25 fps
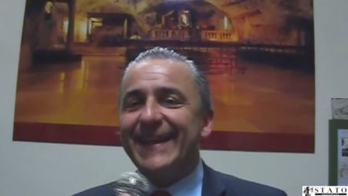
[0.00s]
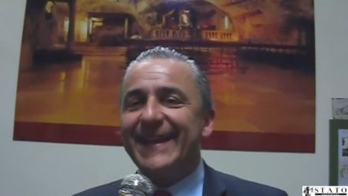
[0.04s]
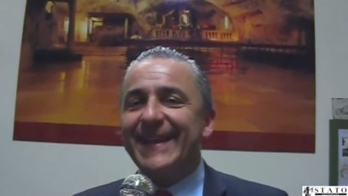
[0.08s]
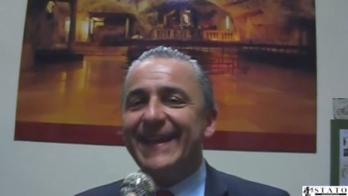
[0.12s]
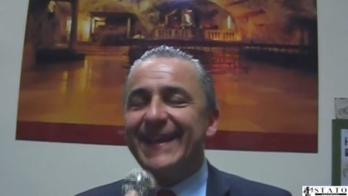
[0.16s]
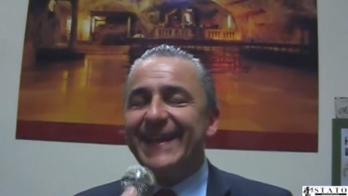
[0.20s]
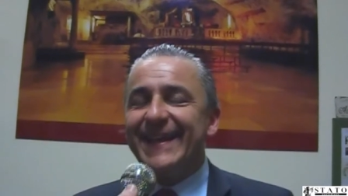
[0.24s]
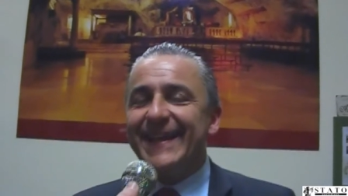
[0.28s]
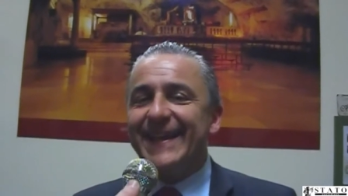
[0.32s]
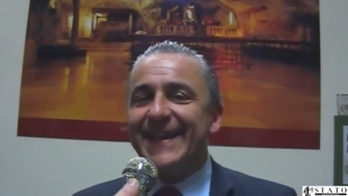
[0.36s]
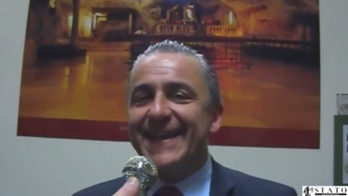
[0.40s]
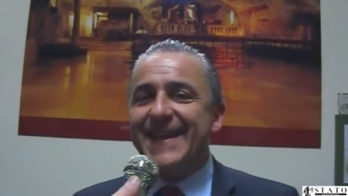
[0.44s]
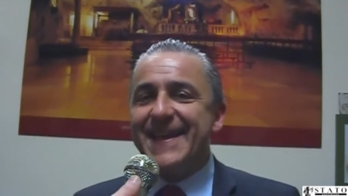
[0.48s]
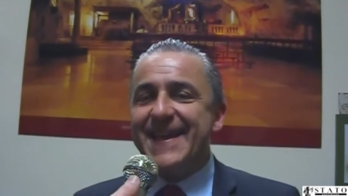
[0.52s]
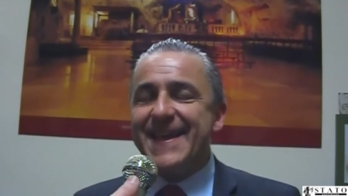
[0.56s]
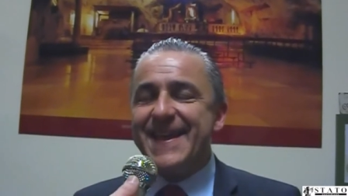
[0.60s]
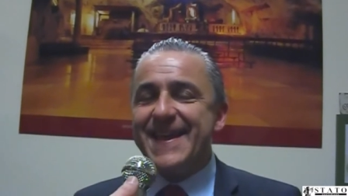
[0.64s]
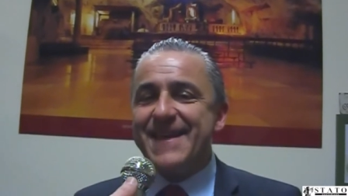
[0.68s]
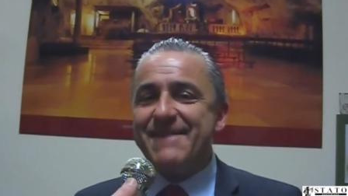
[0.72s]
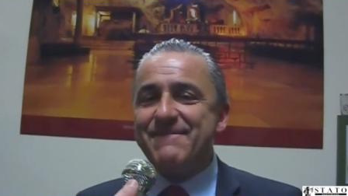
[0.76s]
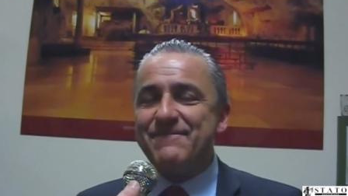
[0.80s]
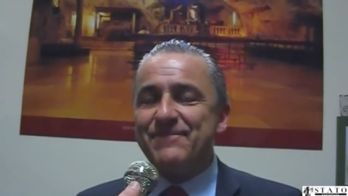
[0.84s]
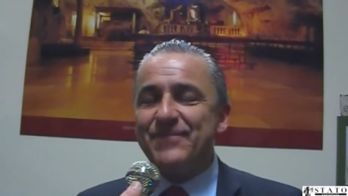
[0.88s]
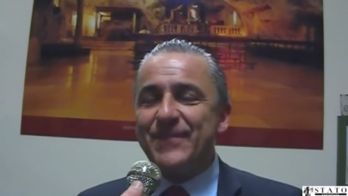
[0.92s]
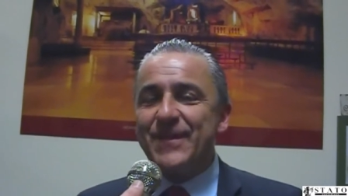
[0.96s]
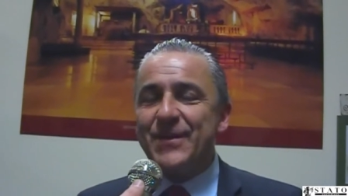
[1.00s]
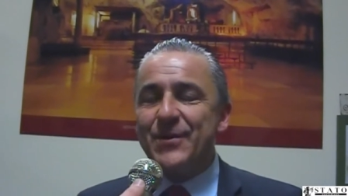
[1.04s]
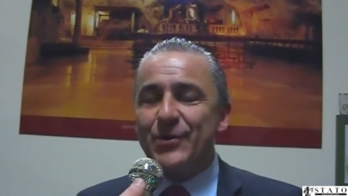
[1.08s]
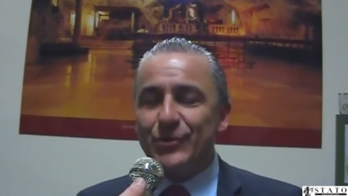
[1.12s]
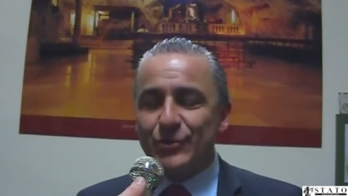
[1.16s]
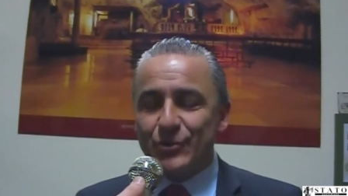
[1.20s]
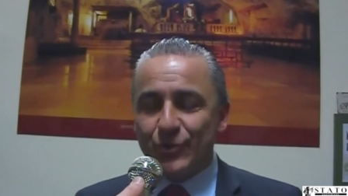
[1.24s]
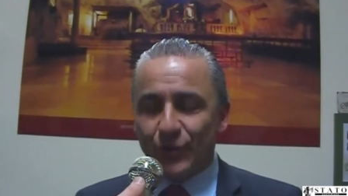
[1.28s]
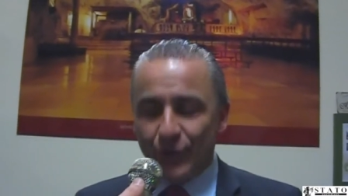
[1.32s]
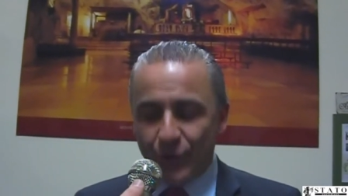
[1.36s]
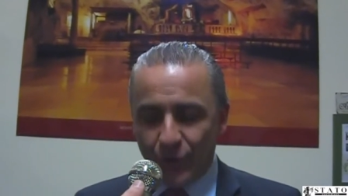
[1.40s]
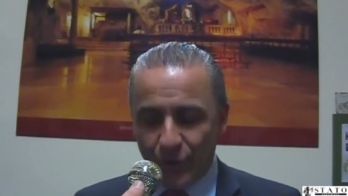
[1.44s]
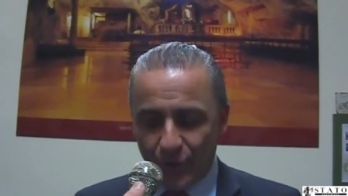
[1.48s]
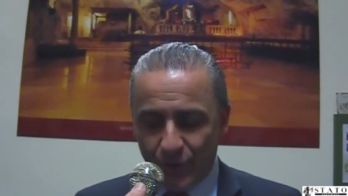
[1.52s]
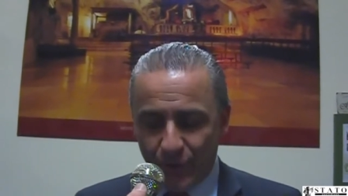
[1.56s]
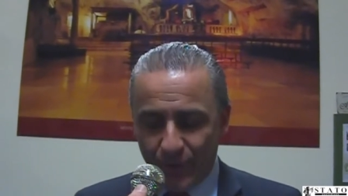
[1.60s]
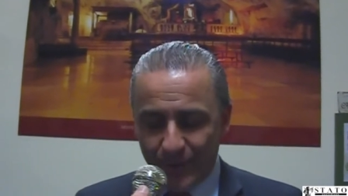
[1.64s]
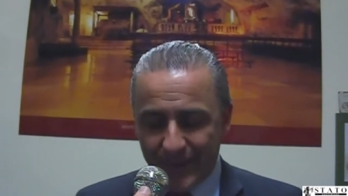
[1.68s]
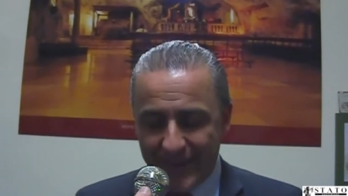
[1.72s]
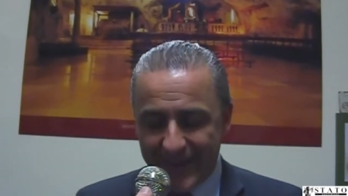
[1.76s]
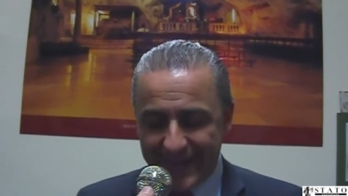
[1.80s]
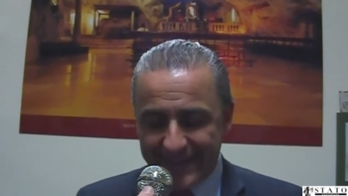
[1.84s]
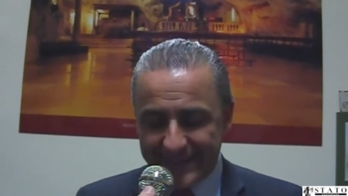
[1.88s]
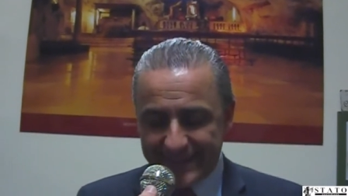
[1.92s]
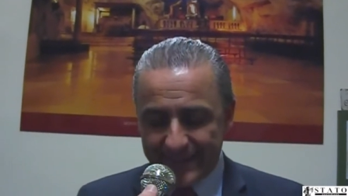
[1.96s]
Eh, io
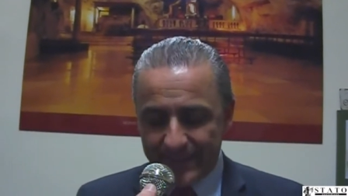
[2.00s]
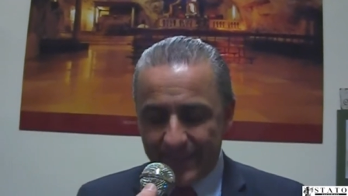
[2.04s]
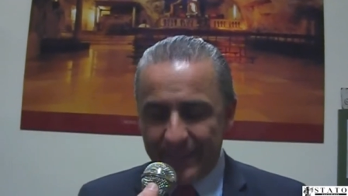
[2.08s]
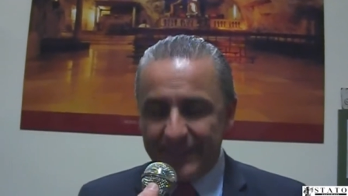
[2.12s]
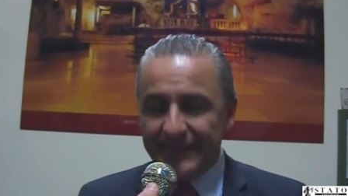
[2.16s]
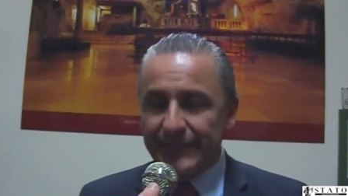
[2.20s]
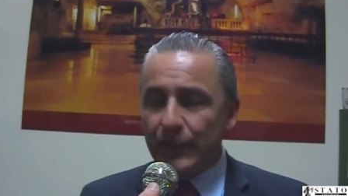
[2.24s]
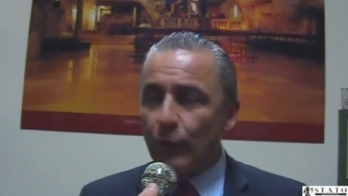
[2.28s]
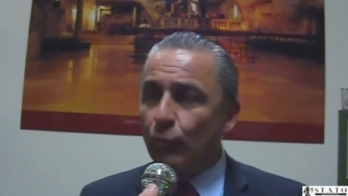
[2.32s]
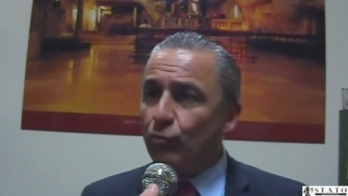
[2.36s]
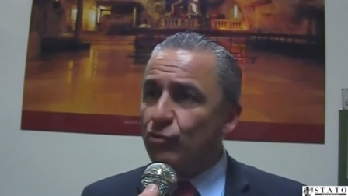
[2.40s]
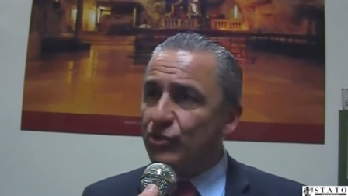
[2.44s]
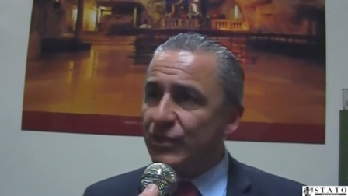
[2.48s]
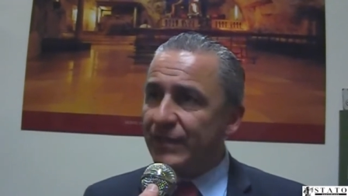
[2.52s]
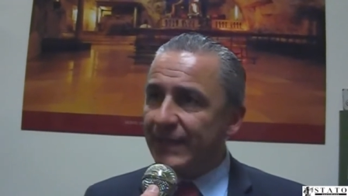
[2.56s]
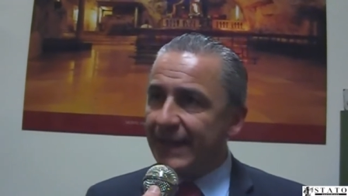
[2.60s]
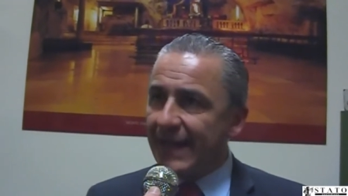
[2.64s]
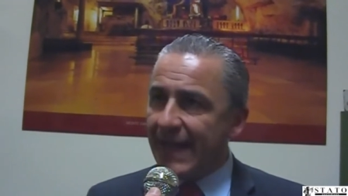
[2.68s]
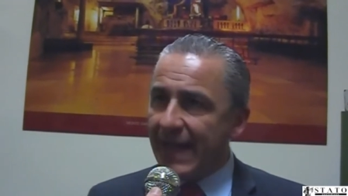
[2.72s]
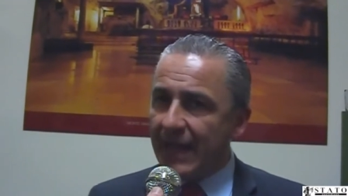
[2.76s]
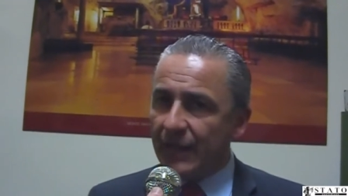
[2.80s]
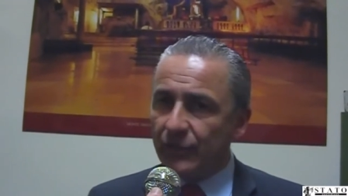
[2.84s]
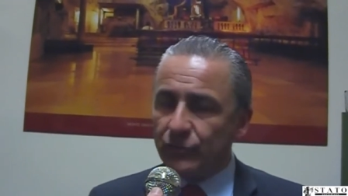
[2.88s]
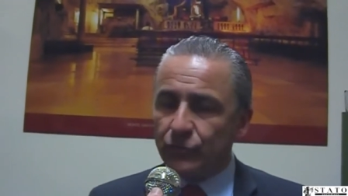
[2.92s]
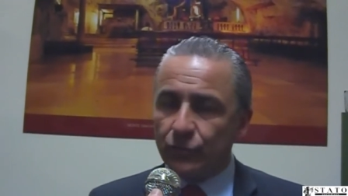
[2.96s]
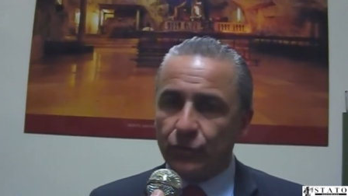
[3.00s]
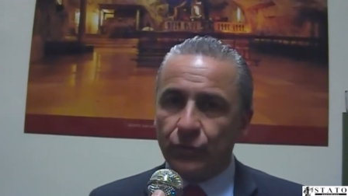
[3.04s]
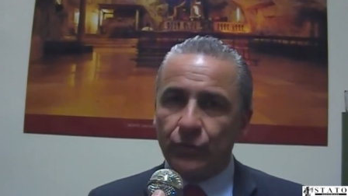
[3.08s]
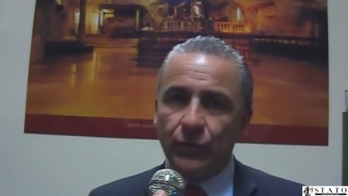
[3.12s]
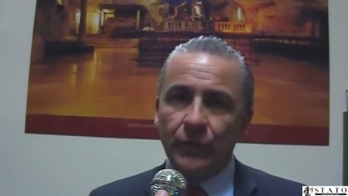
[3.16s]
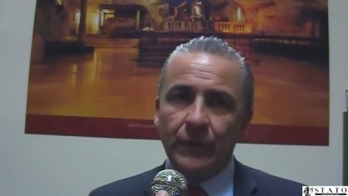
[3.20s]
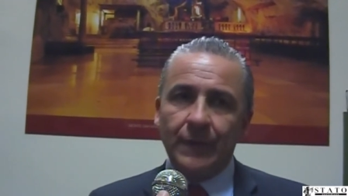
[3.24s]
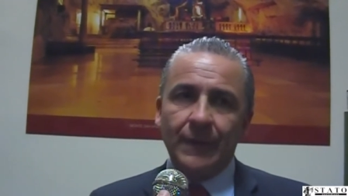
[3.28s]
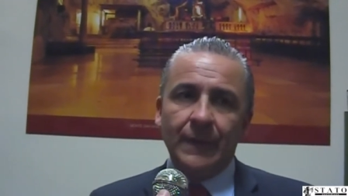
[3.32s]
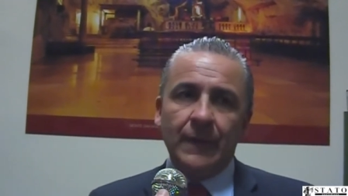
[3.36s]
sono estremamente lusingato